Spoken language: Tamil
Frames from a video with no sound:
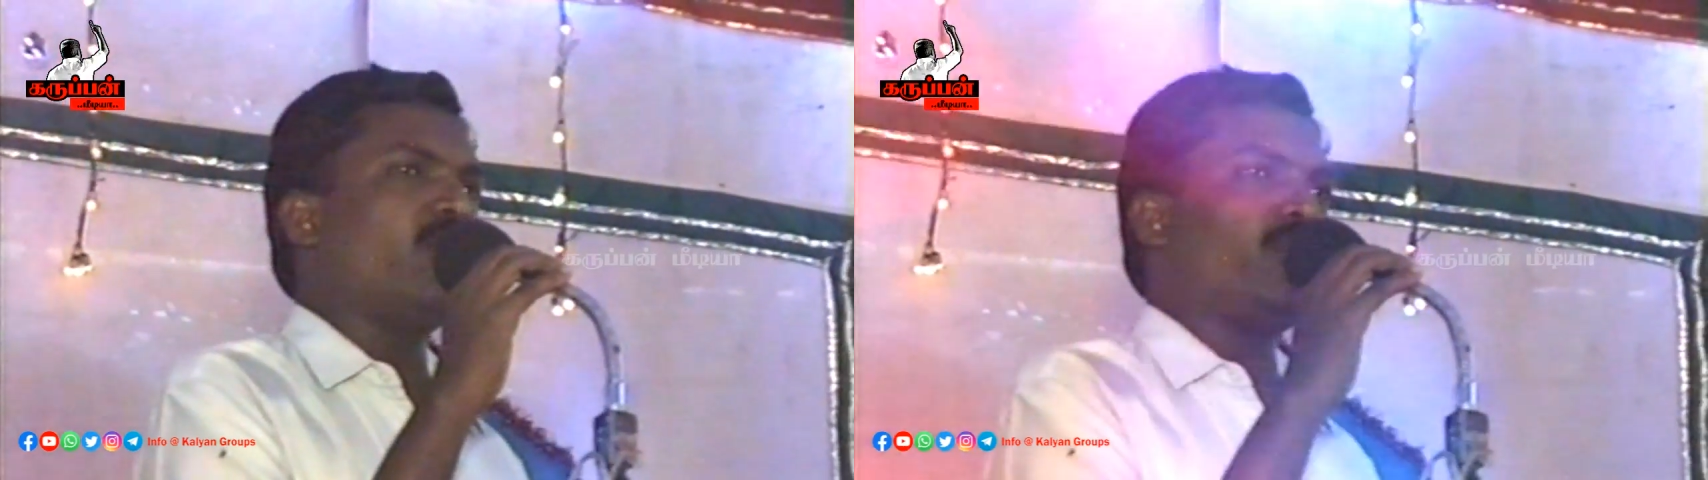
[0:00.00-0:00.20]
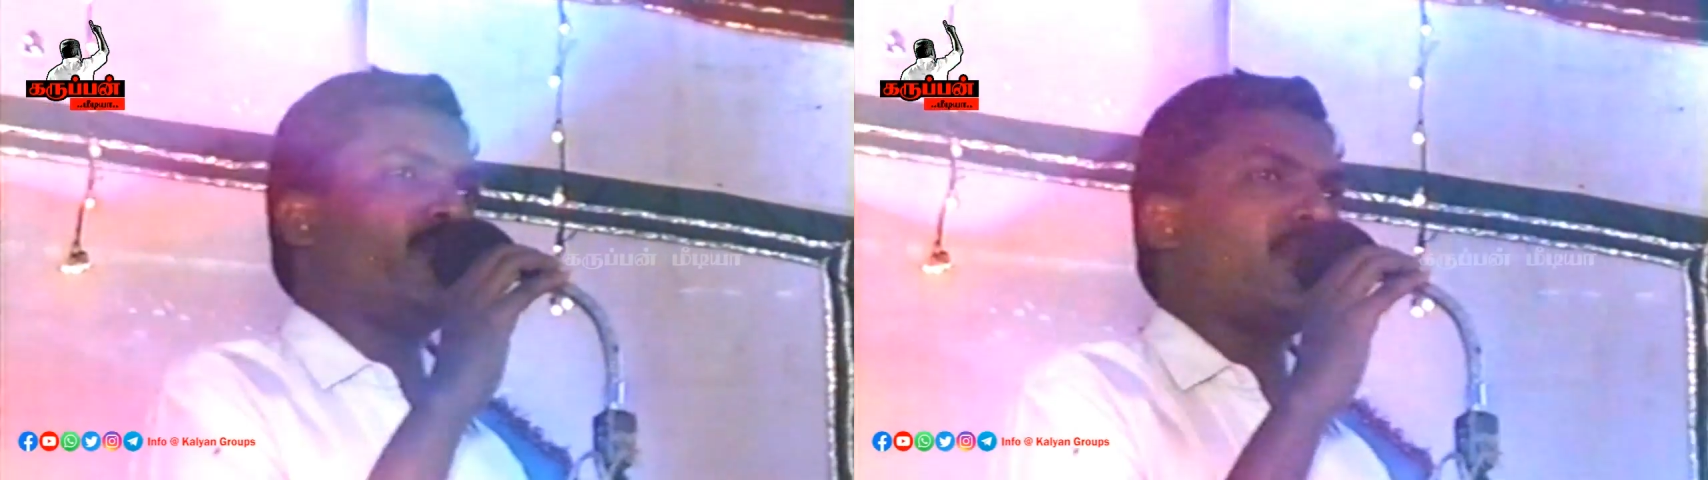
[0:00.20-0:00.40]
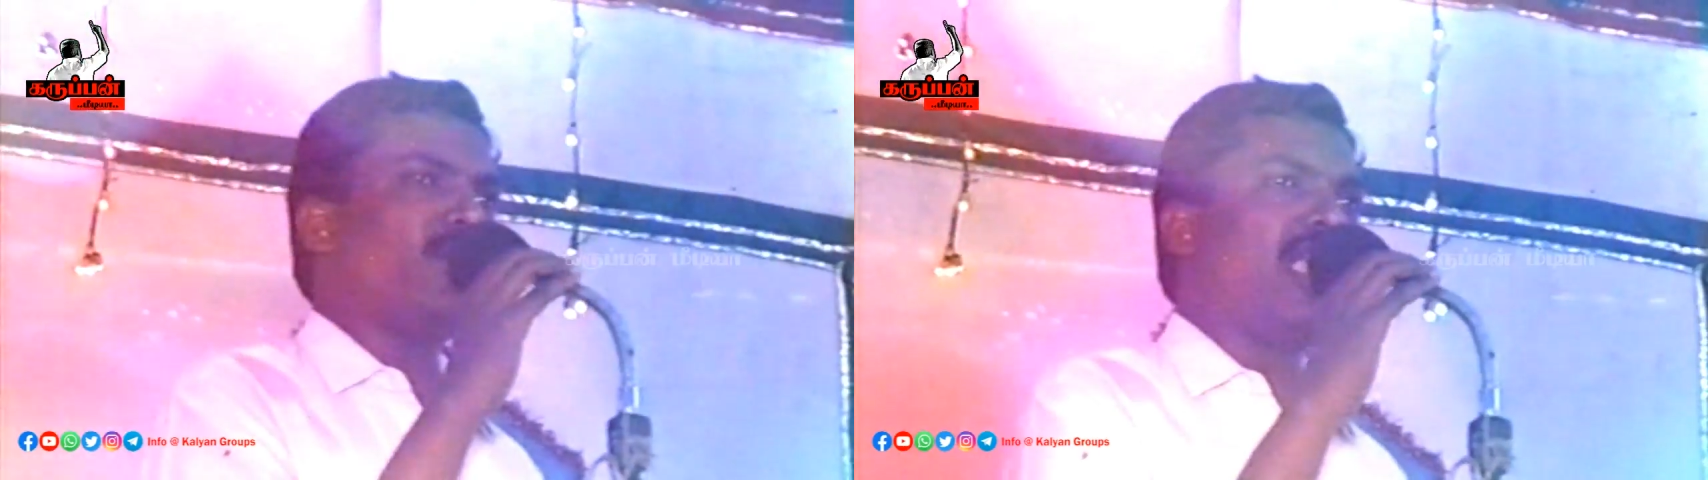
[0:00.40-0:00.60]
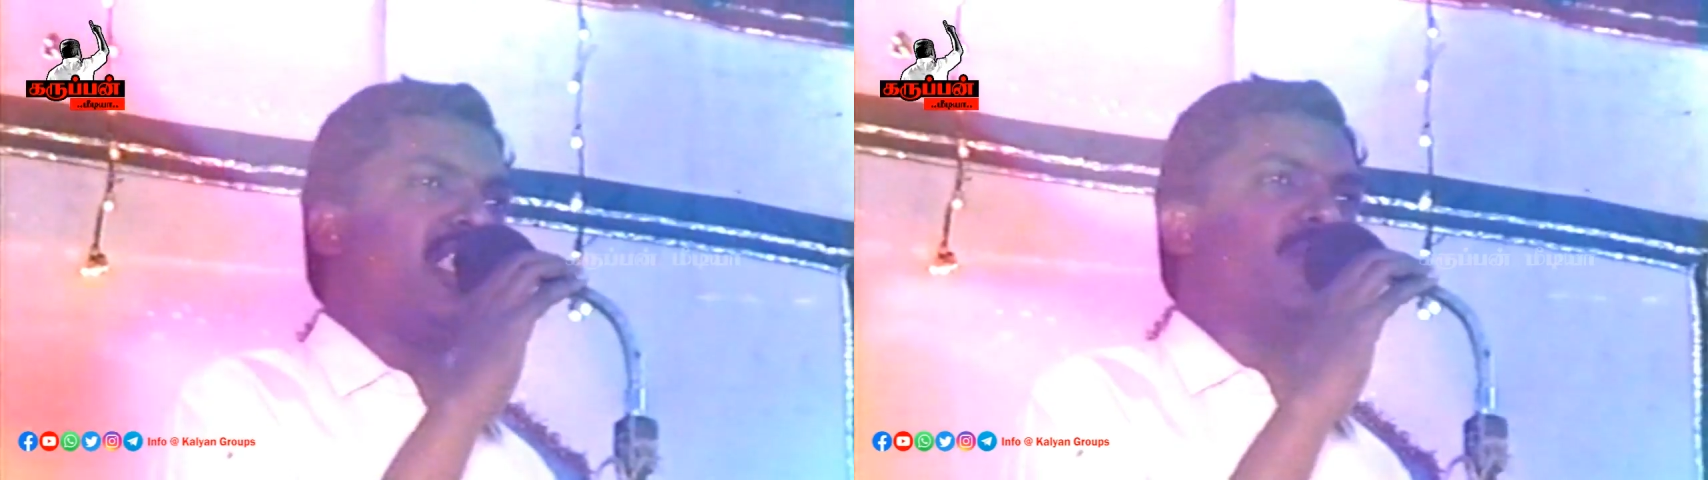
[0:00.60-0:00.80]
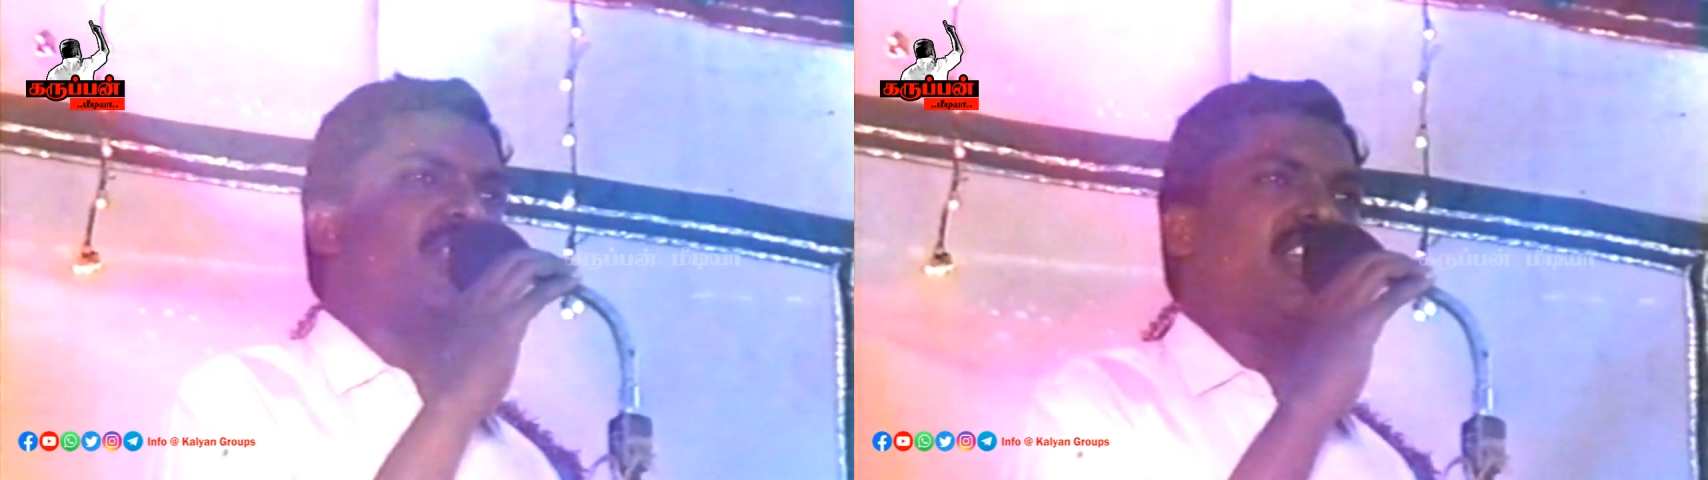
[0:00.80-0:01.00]
பிரமாண்டம்
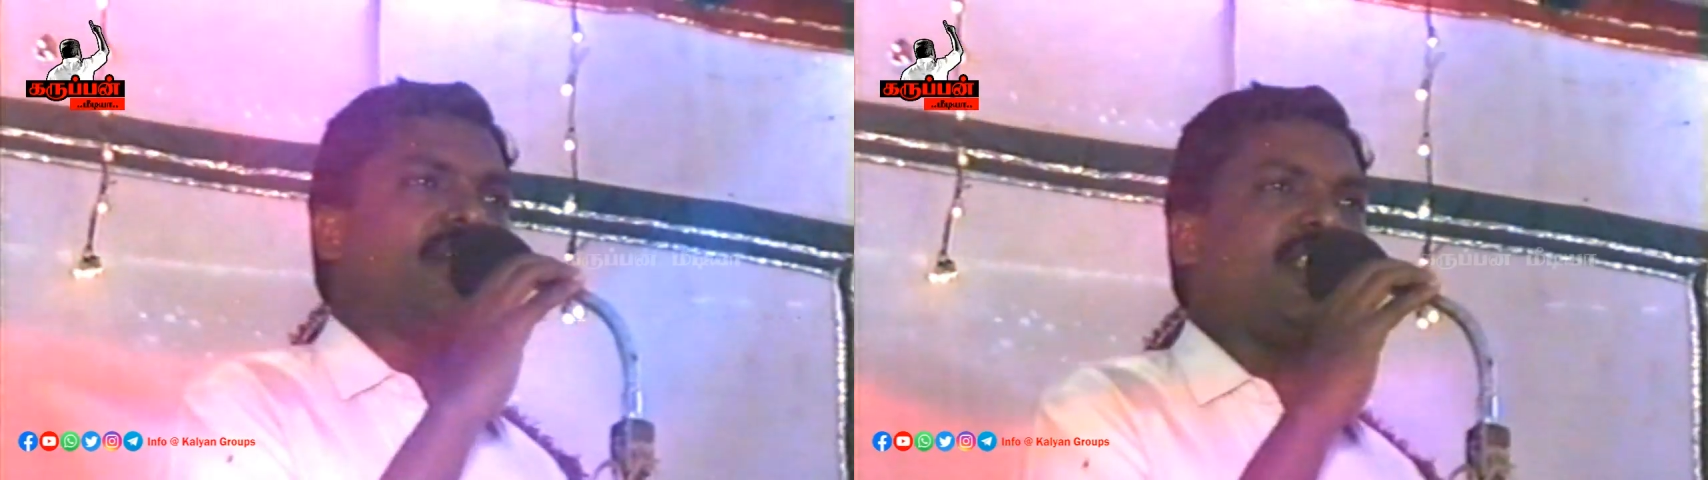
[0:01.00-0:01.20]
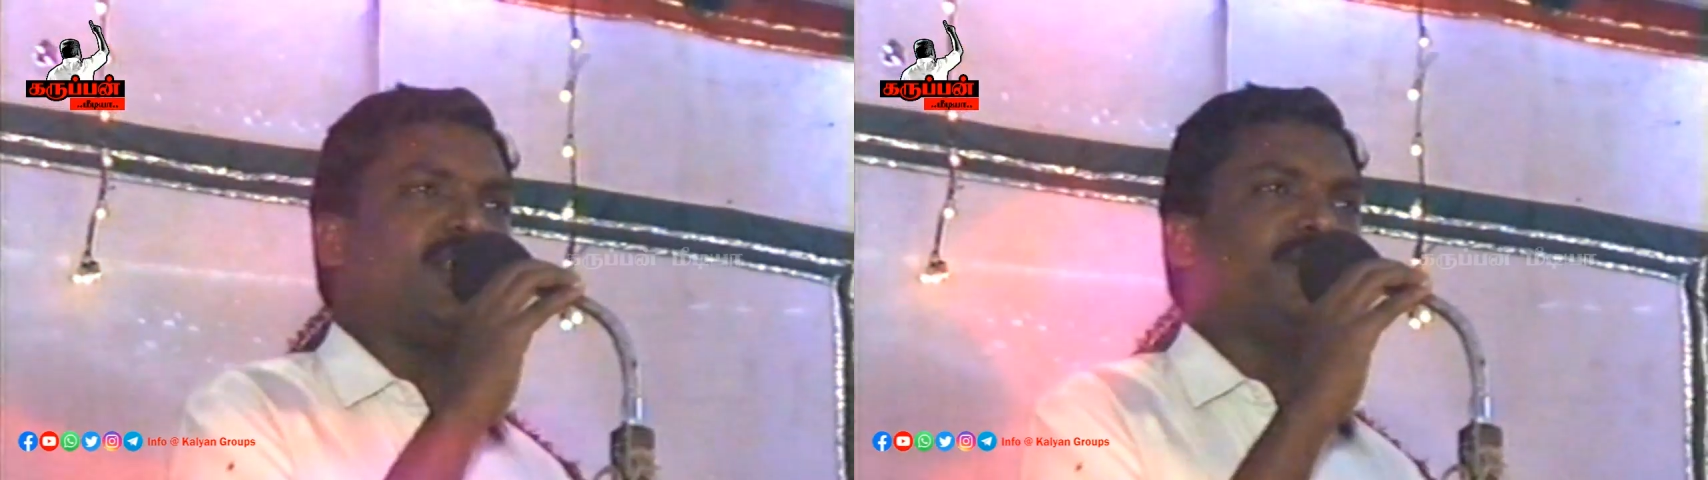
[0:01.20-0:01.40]
இருக்க வேண்டும்